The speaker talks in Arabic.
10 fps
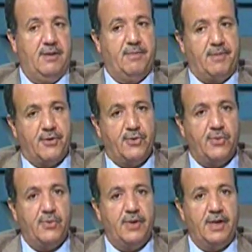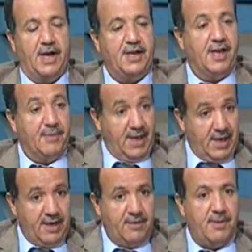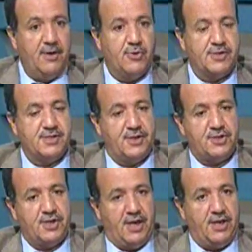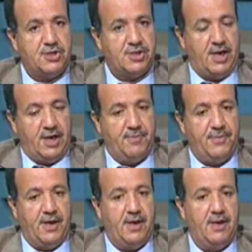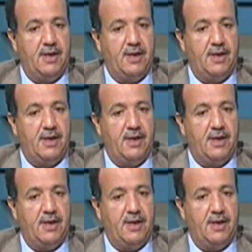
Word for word: برضو يعني جمالي ما يؤثرش على الشكل بتاع